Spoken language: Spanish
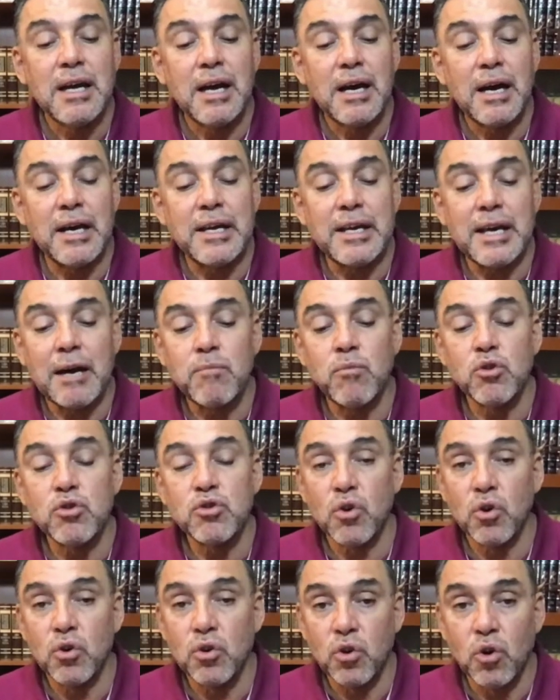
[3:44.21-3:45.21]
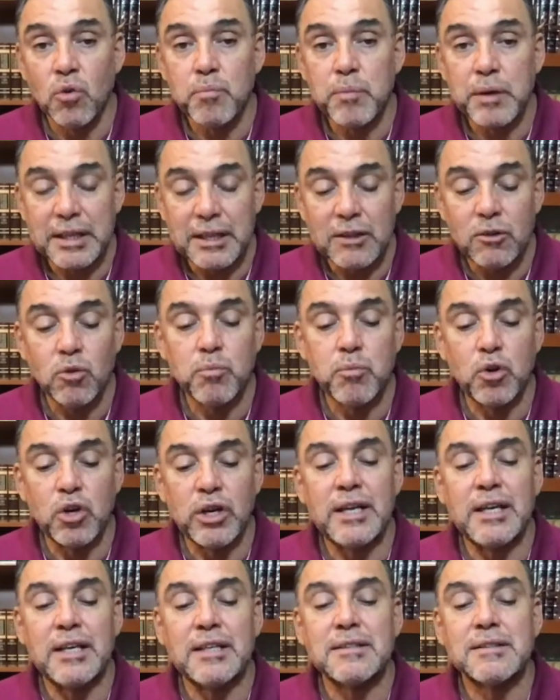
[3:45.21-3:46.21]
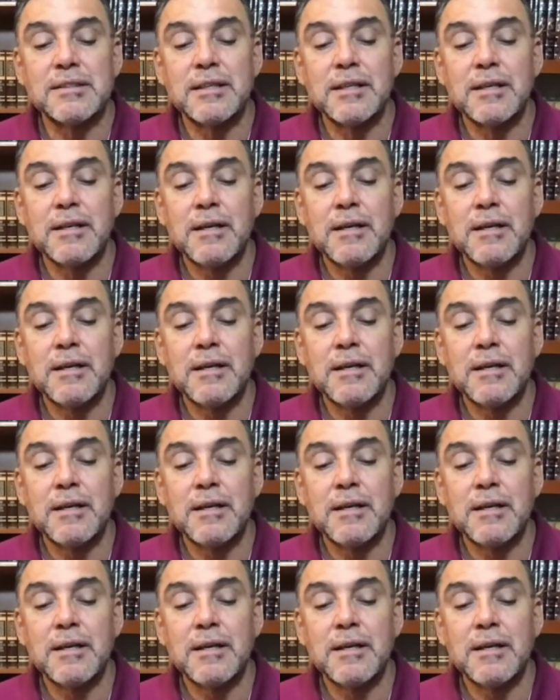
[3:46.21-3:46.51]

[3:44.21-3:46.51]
hayamos o no pedido por ellas.